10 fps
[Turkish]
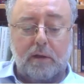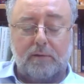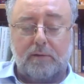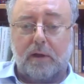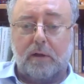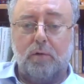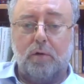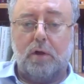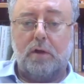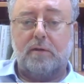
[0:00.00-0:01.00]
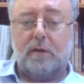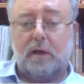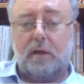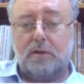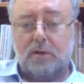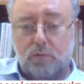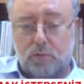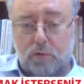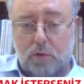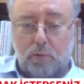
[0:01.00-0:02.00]
destekliyor. Kız kardeşi
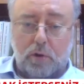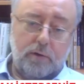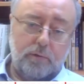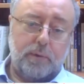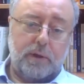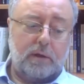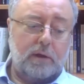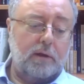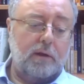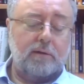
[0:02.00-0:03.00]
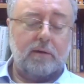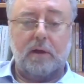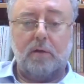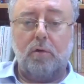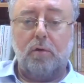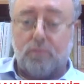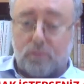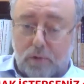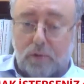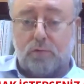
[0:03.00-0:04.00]
tutuyor, muhalif partiyi destekliyor.
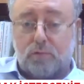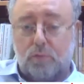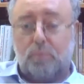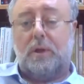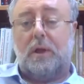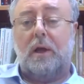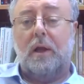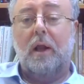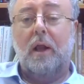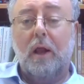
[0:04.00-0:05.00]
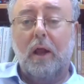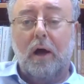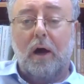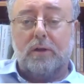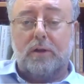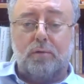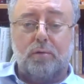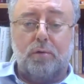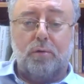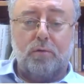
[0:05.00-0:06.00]
Üstüne üstlük bir de
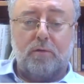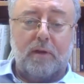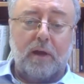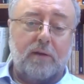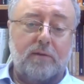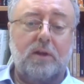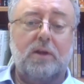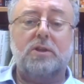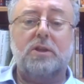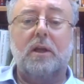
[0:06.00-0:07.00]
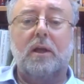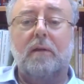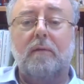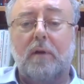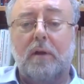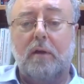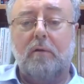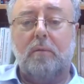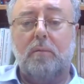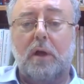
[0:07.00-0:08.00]
Atatürk'ün siyasi kişiliğinin ve
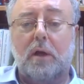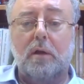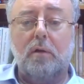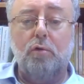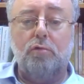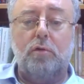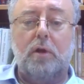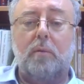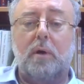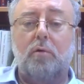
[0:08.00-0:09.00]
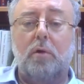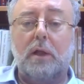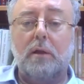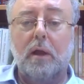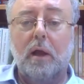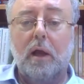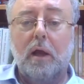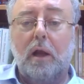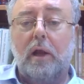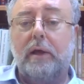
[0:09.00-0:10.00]
devrimlerinin özü demek olan
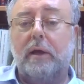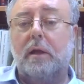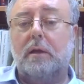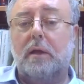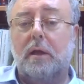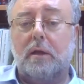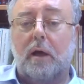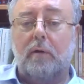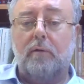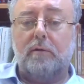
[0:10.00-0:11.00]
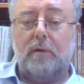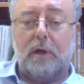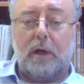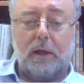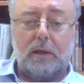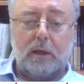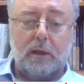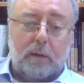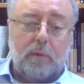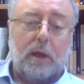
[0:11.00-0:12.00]
laiklikten taviz vererek
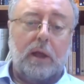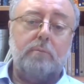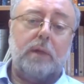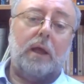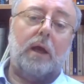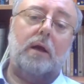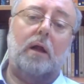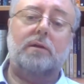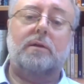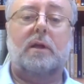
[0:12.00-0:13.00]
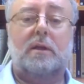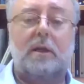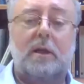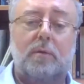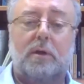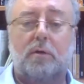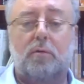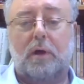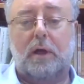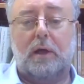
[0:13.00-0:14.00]
de demeyelim de yani altına dinamiti
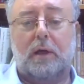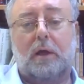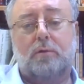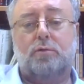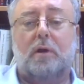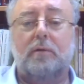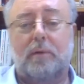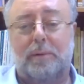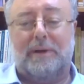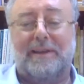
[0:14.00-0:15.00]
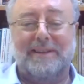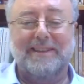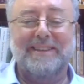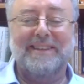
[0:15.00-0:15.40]
koyarak yani şu lafa bakın.